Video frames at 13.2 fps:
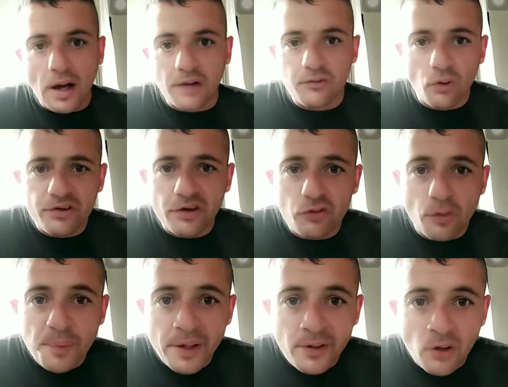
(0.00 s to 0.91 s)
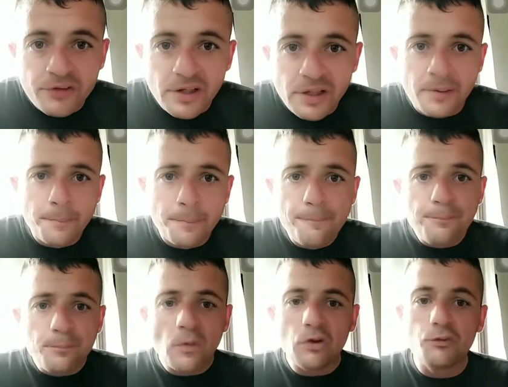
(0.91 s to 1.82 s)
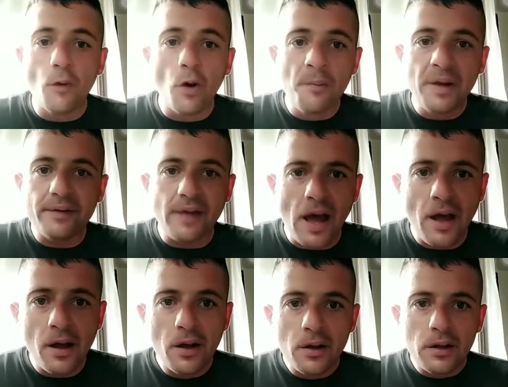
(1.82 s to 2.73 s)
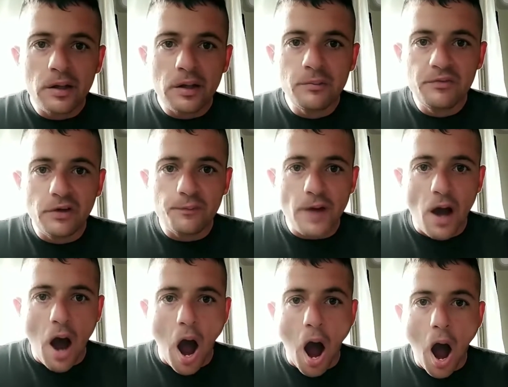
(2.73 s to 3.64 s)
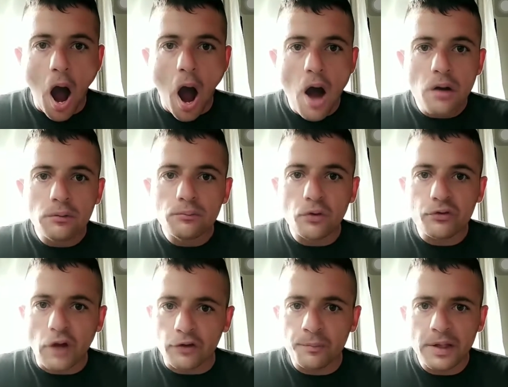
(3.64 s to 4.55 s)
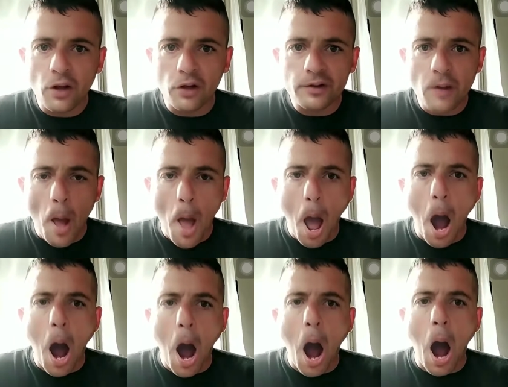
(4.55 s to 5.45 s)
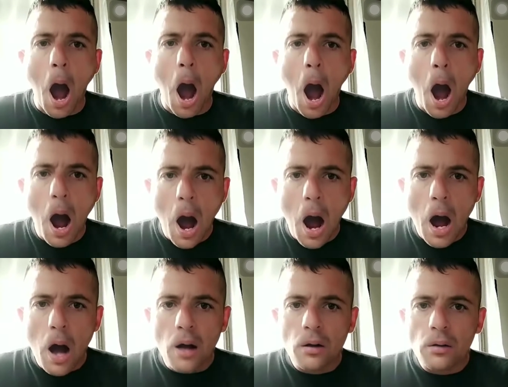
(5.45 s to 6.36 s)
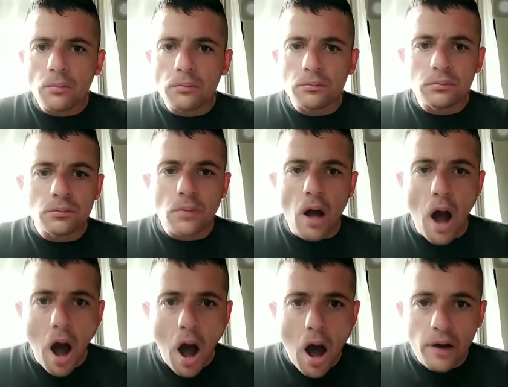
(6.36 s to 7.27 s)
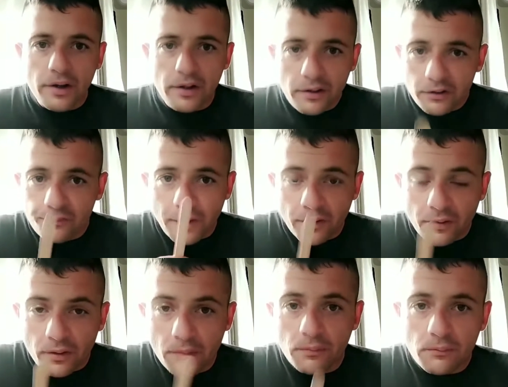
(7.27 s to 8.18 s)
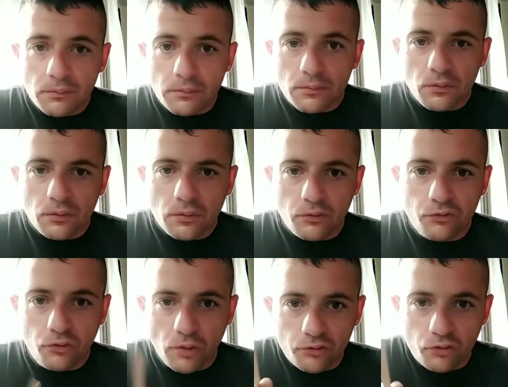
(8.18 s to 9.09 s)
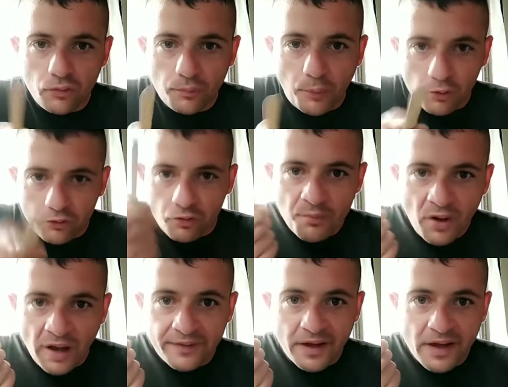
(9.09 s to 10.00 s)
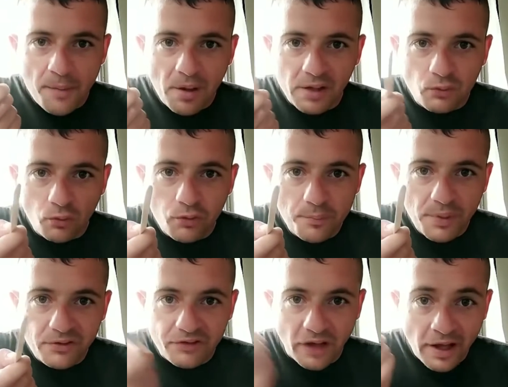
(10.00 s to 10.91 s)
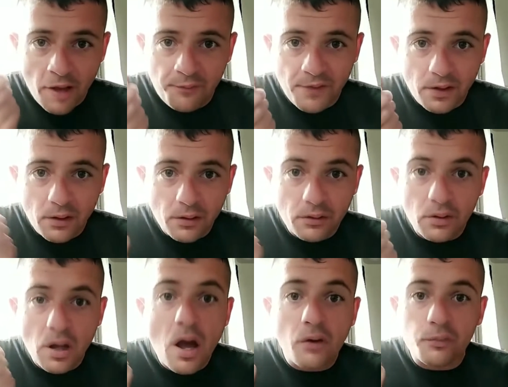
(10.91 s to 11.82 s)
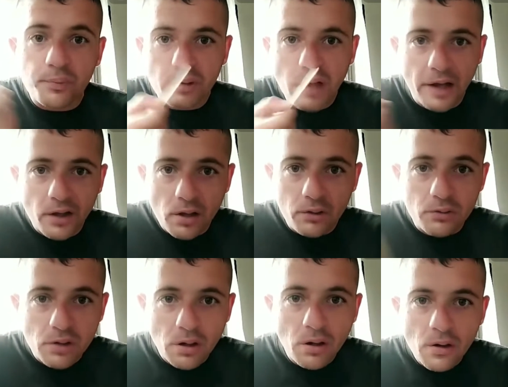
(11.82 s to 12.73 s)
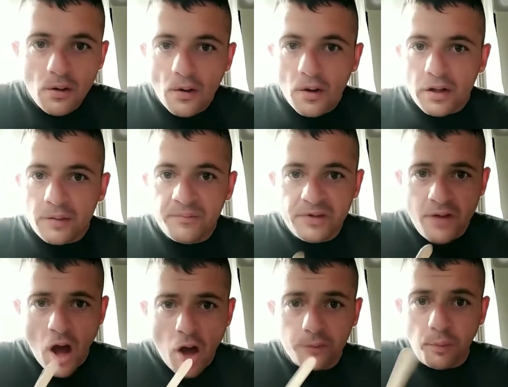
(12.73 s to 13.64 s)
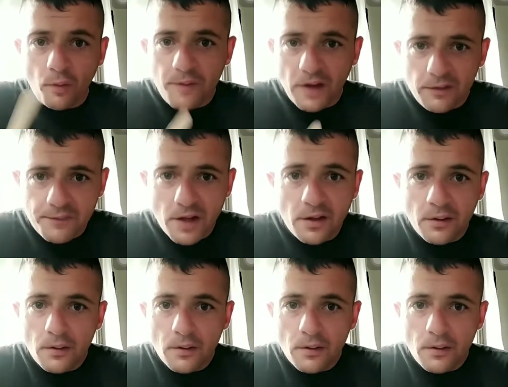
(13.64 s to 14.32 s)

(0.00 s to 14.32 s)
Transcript: j'ai chopé une angine. Je vais au médecin, il me dit fais A. Je cache mes dents. A. Ah, ah. Il, je vais. Je dis, ouais, tu, pourquoi tu me menaces avec un bâton, je B Je t'ai rien fait, euh, je, suis de la gueule ou quoi Il me dit, non, c'est pour vérifier.